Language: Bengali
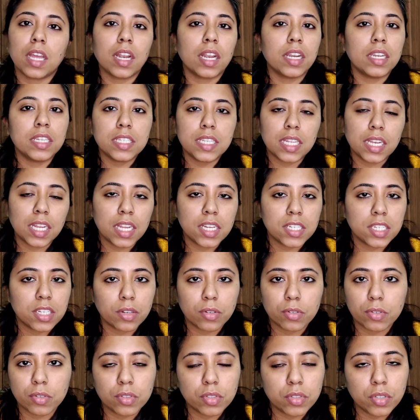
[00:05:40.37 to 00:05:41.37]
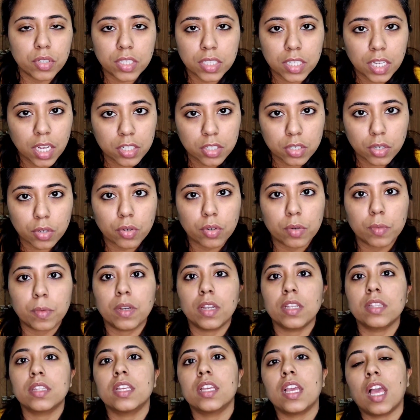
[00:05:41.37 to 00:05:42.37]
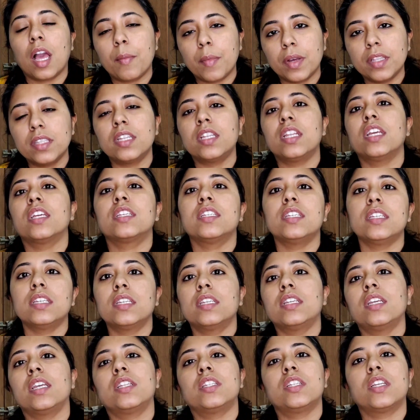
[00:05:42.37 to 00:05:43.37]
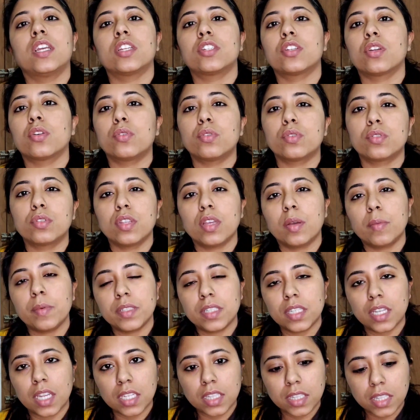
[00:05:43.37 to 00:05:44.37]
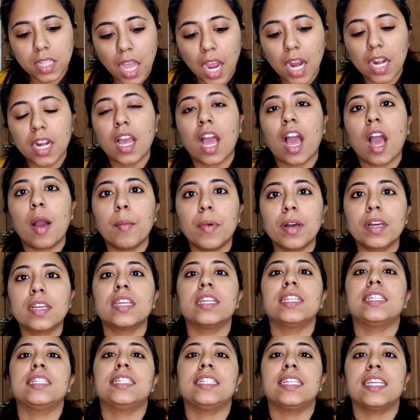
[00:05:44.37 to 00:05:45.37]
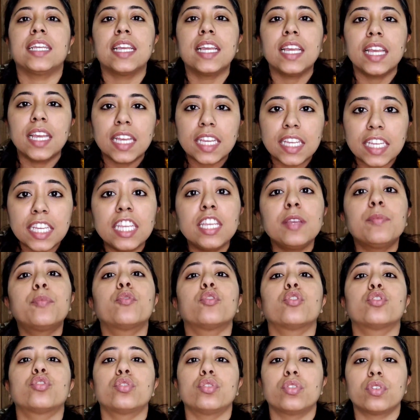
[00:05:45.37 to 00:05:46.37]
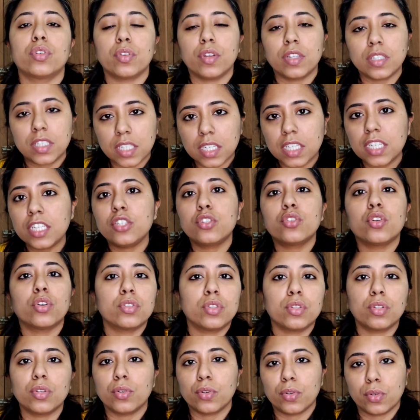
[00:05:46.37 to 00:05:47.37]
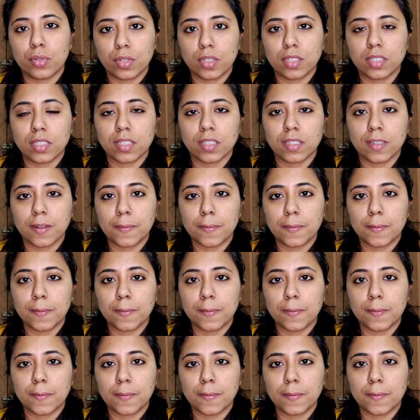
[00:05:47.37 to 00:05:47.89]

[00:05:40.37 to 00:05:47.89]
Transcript: তারা নিজেরা এসে কোনোদিনও জিজ্ঞাসা করবে না তাই আমাদের এগিয়ে গিয়ে জিজ্ঞাসা করতে হবে যে তার আমাকে নিয়ে কি প্রশ্ন রয়েছে কি সন্দেহ রয়েছে